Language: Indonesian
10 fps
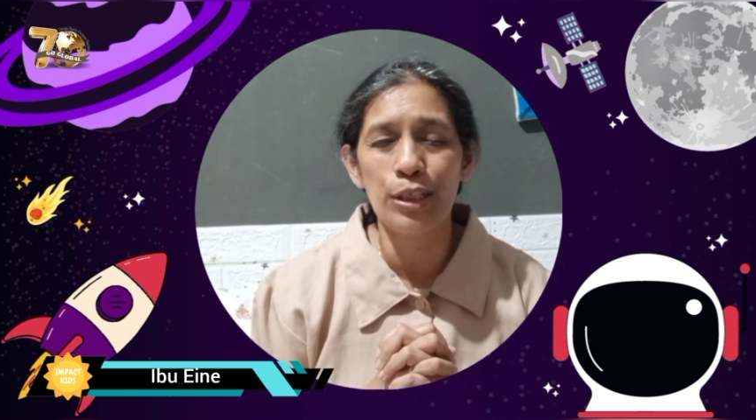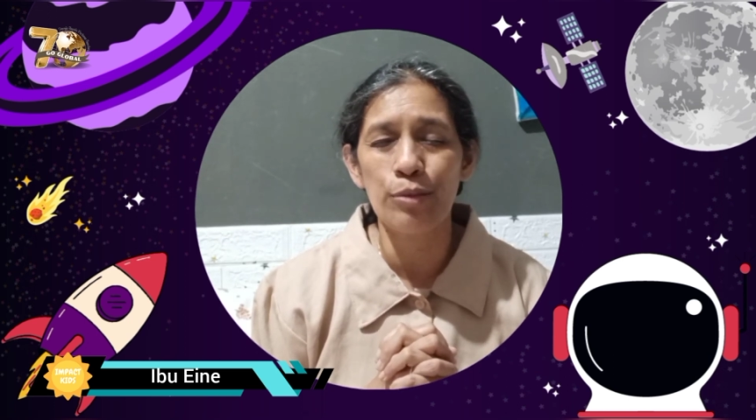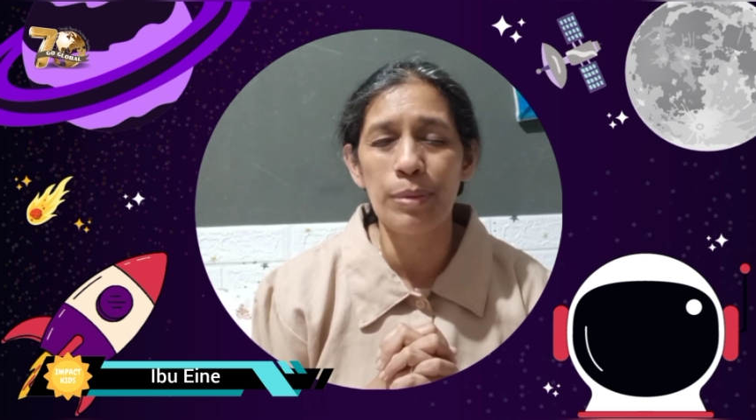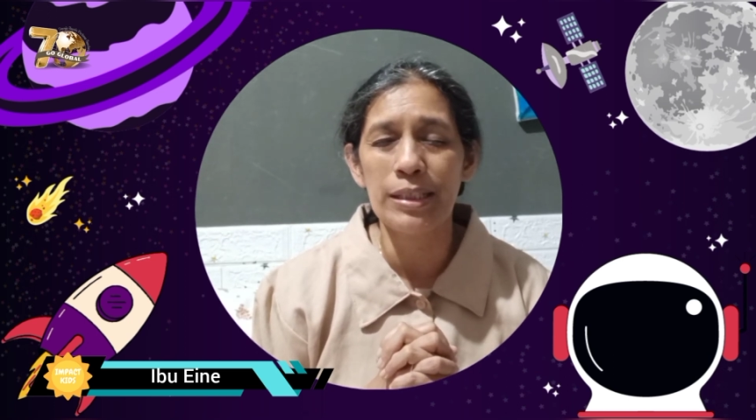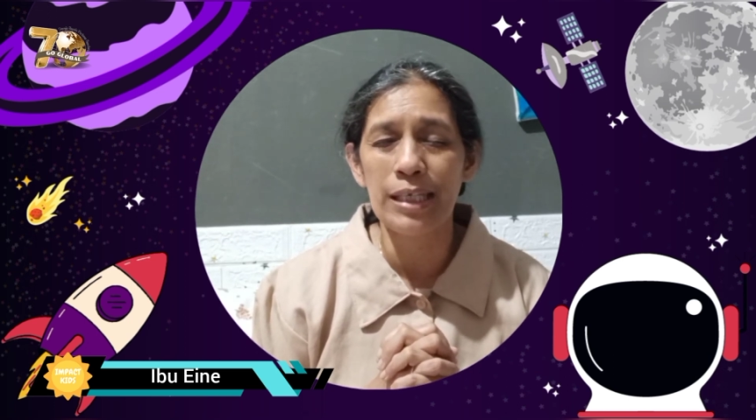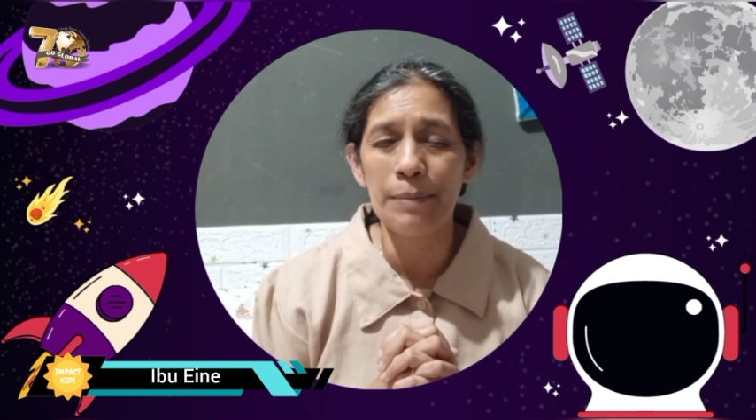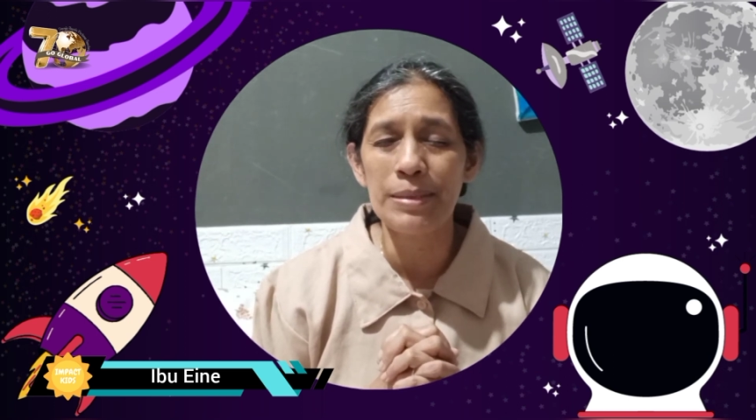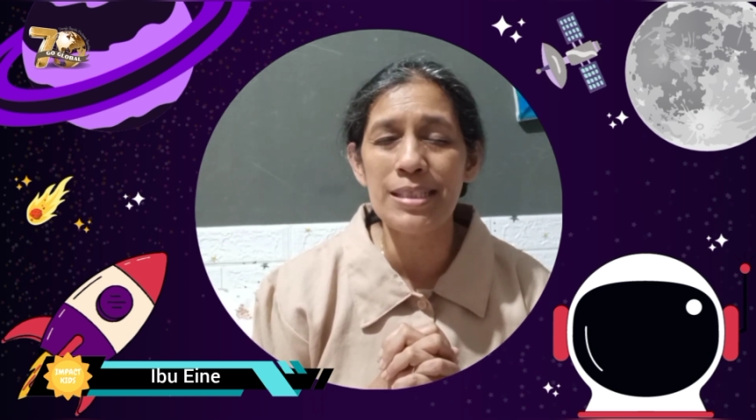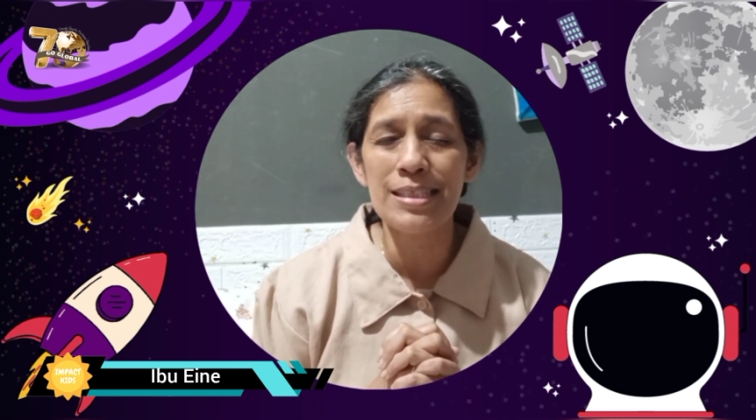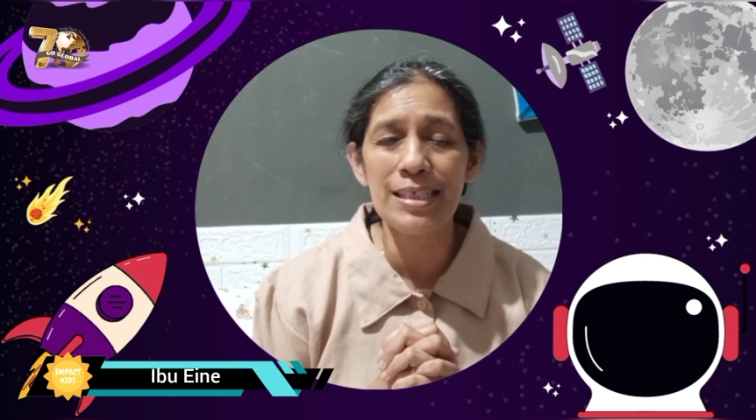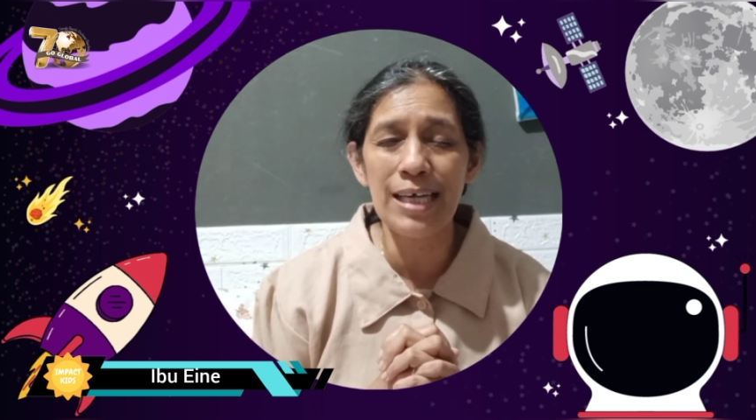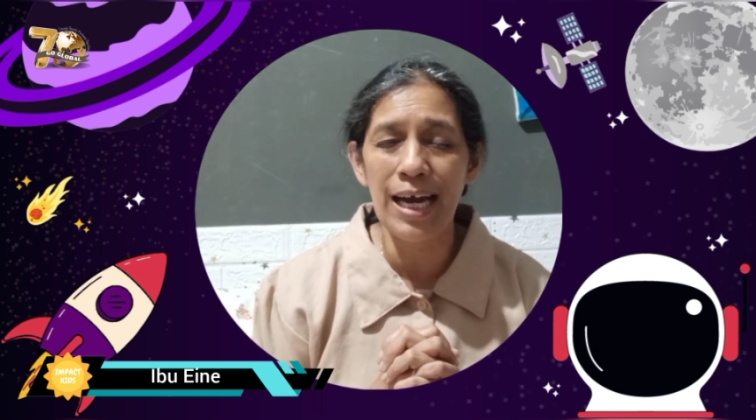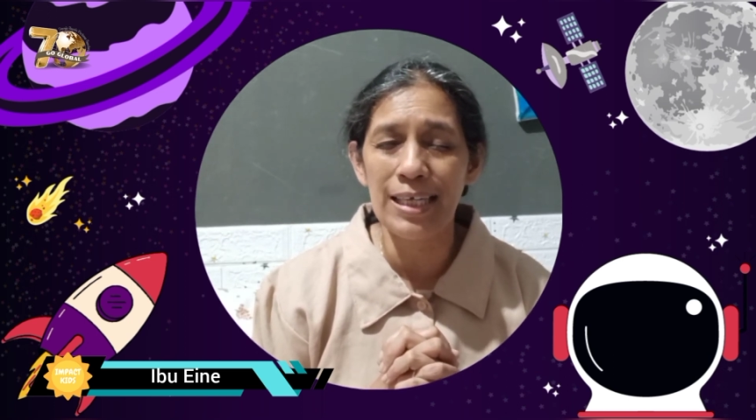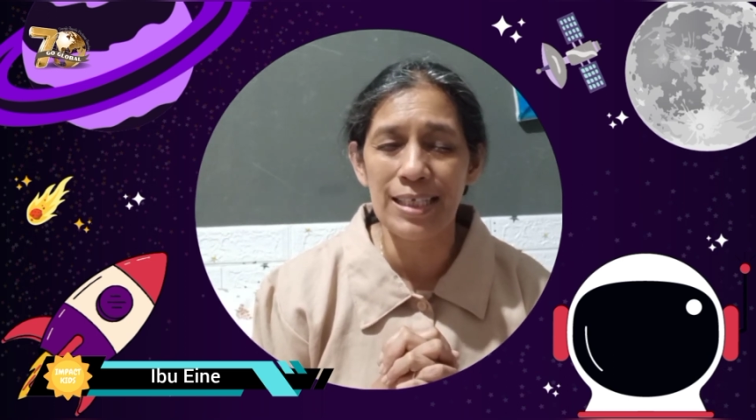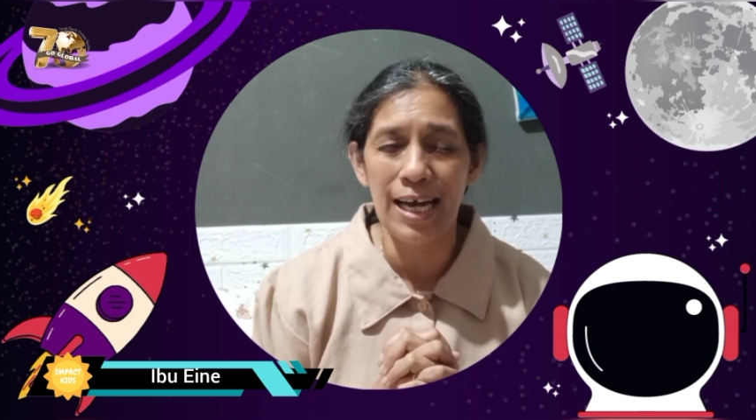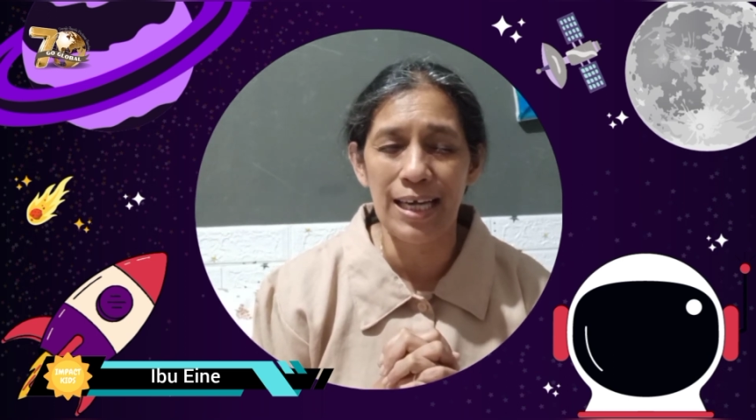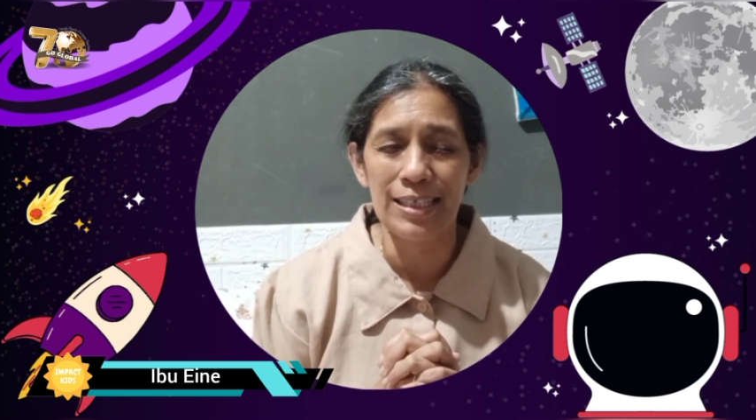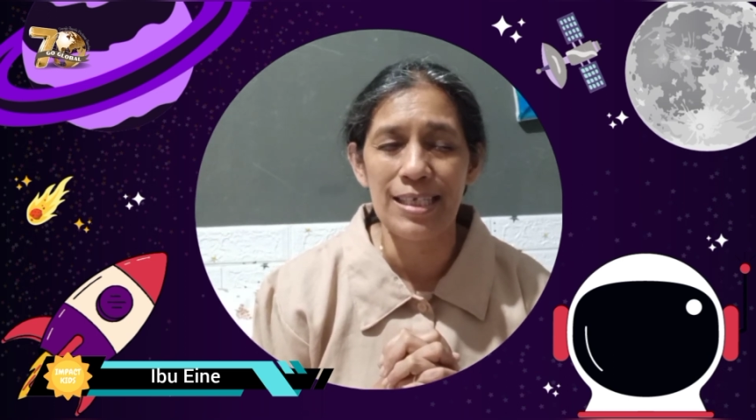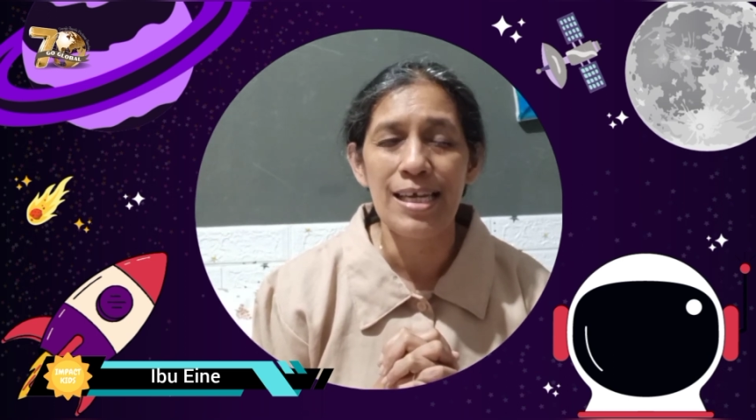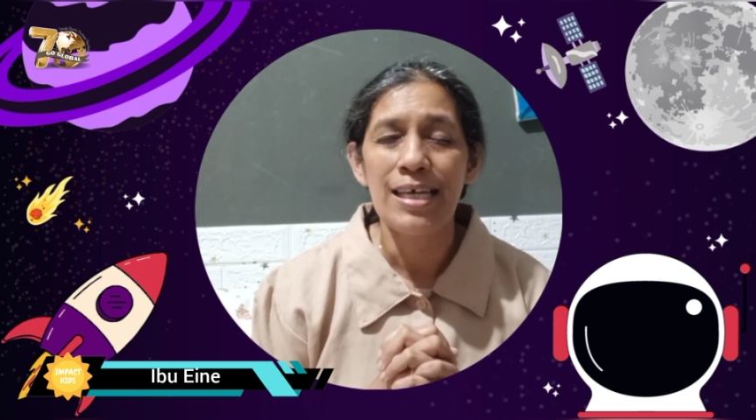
kehidupan kami sehari-hari.